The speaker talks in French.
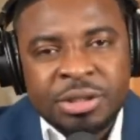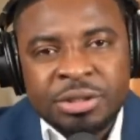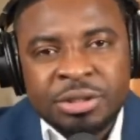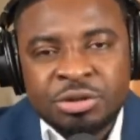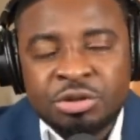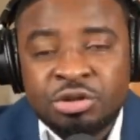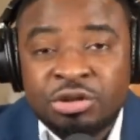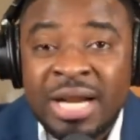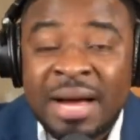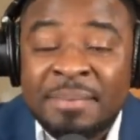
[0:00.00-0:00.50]

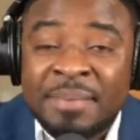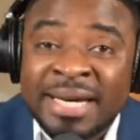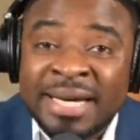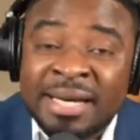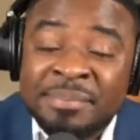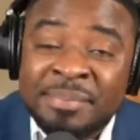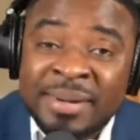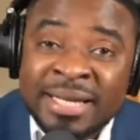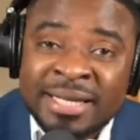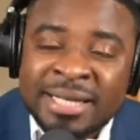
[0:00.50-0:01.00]
Juge là prennent un
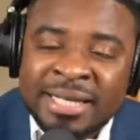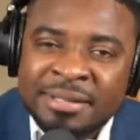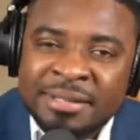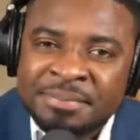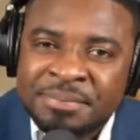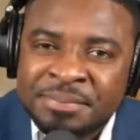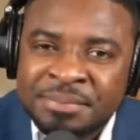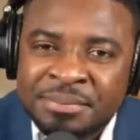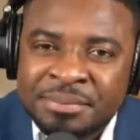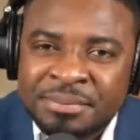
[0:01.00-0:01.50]
pétrin.
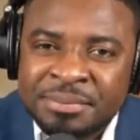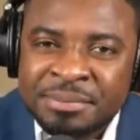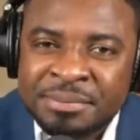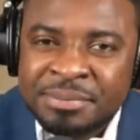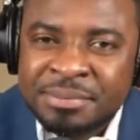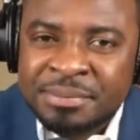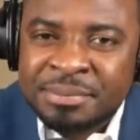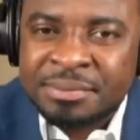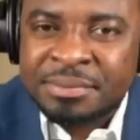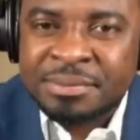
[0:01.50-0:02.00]

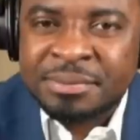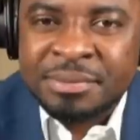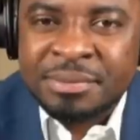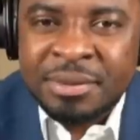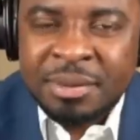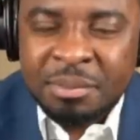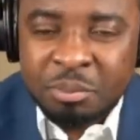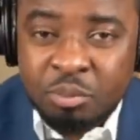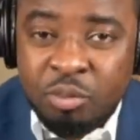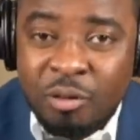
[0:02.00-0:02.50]

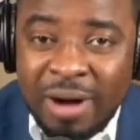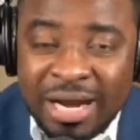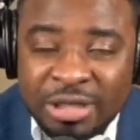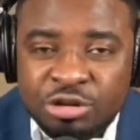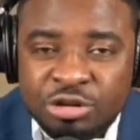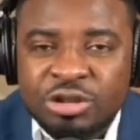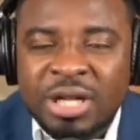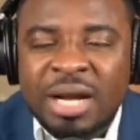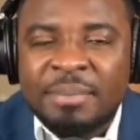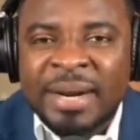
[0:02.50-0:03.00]
Bois
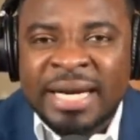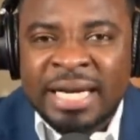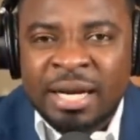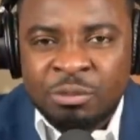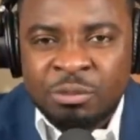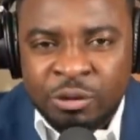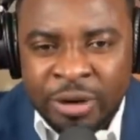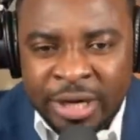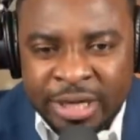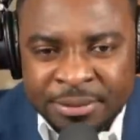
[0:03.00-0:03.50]
juge là prennent un
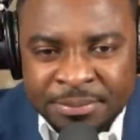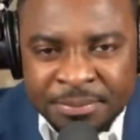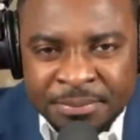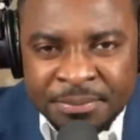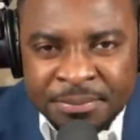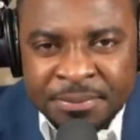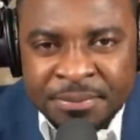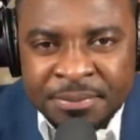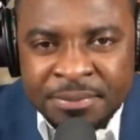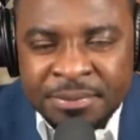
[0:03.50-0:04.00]
moulin.
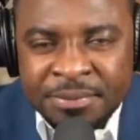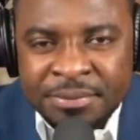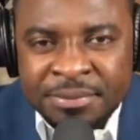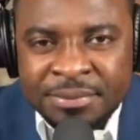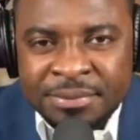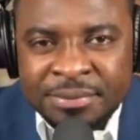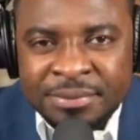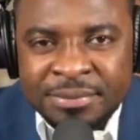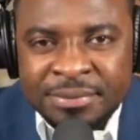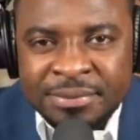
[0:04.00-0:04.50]

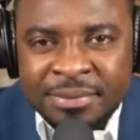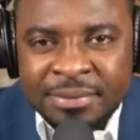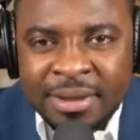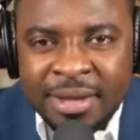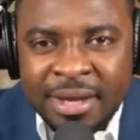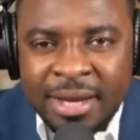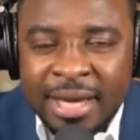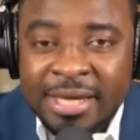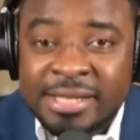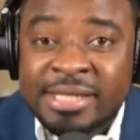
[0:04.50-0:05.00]

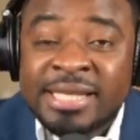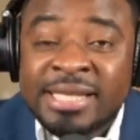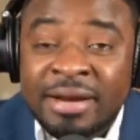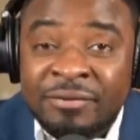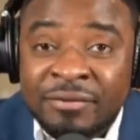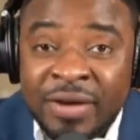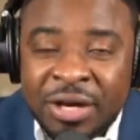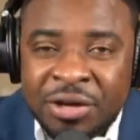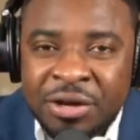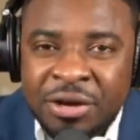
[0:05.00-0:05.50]
Et ça
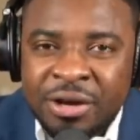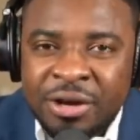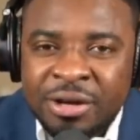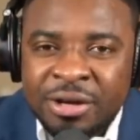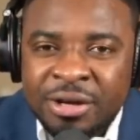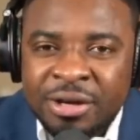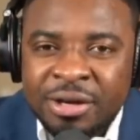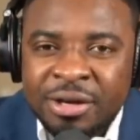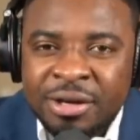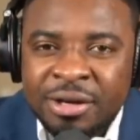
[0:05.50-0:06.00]
fait que
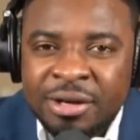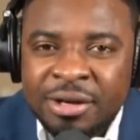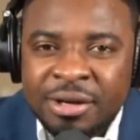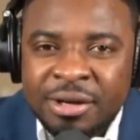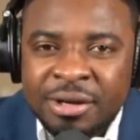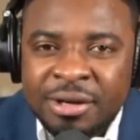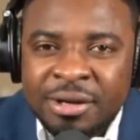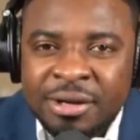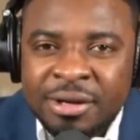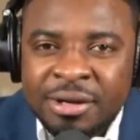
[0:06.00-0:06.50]

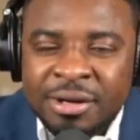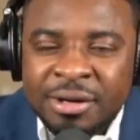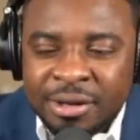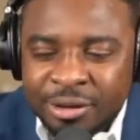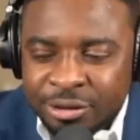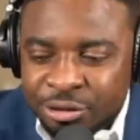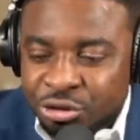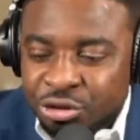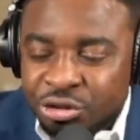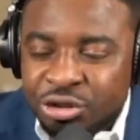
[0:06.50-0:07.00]

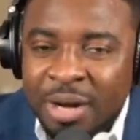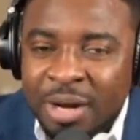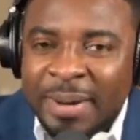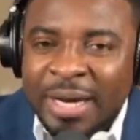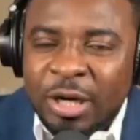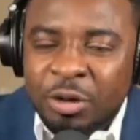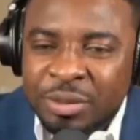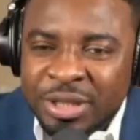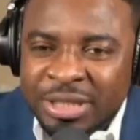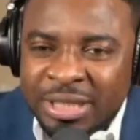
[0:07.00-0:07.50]
juge là prend
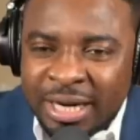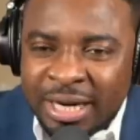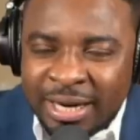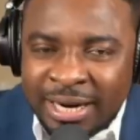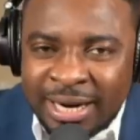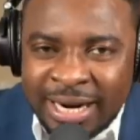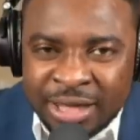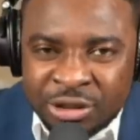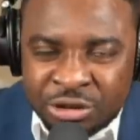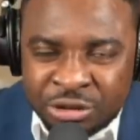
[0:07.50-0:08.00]
l'obligé
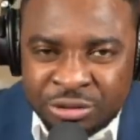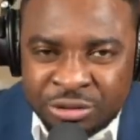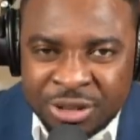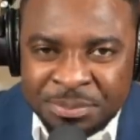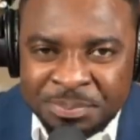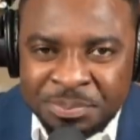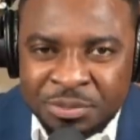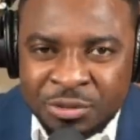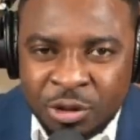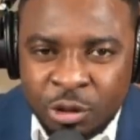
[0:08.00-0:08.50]
réduire
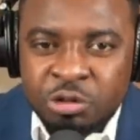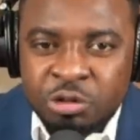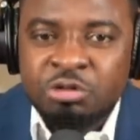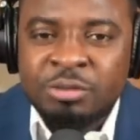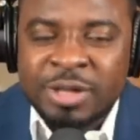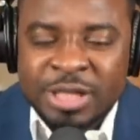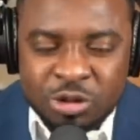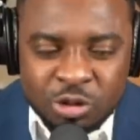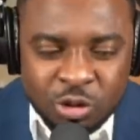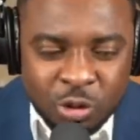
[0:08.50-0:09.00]
ou du moins
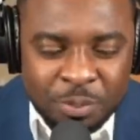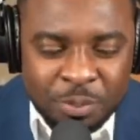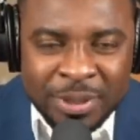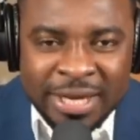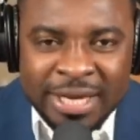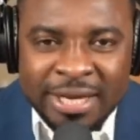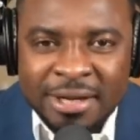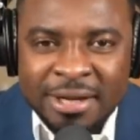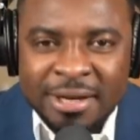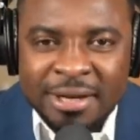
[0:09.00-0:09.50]

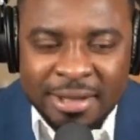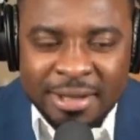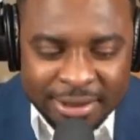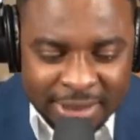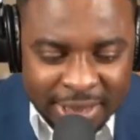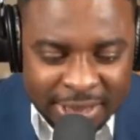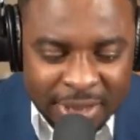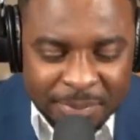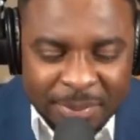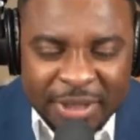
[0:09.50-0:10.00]
stopper
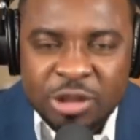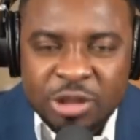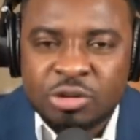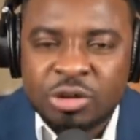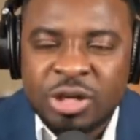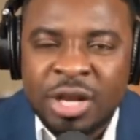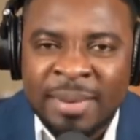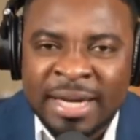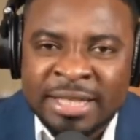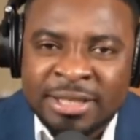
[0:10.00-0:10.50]
des CPJ sur
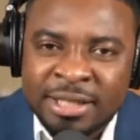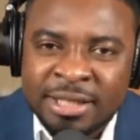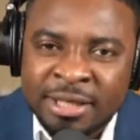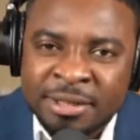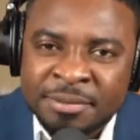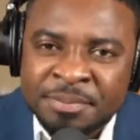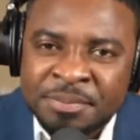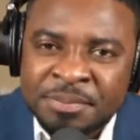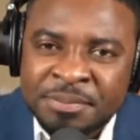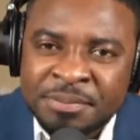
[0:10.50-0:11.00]
des matchs là.
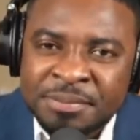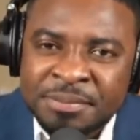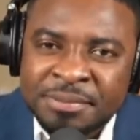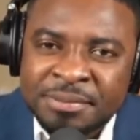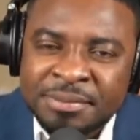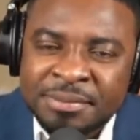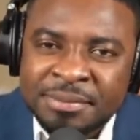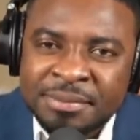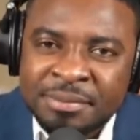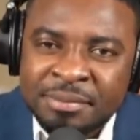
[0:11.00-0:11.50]

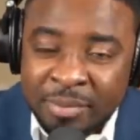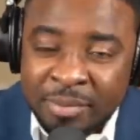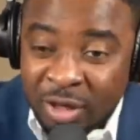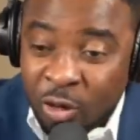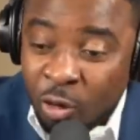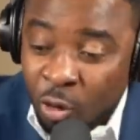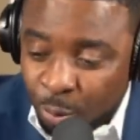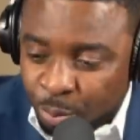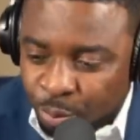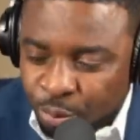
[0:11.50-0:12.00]
Mais
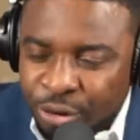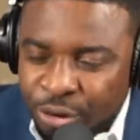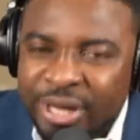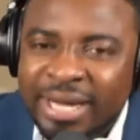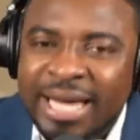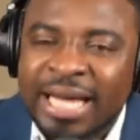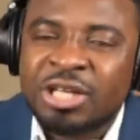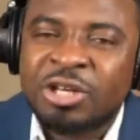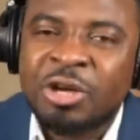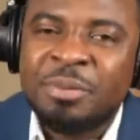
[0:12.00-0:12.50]
gon point
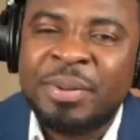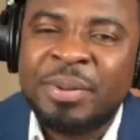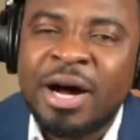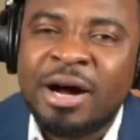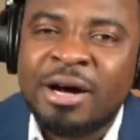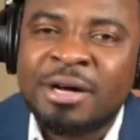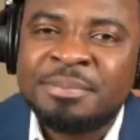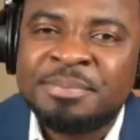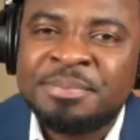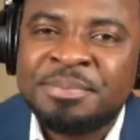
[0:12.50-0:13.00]
quelque
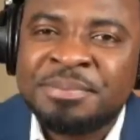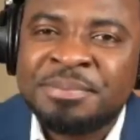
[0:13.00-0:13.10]
part.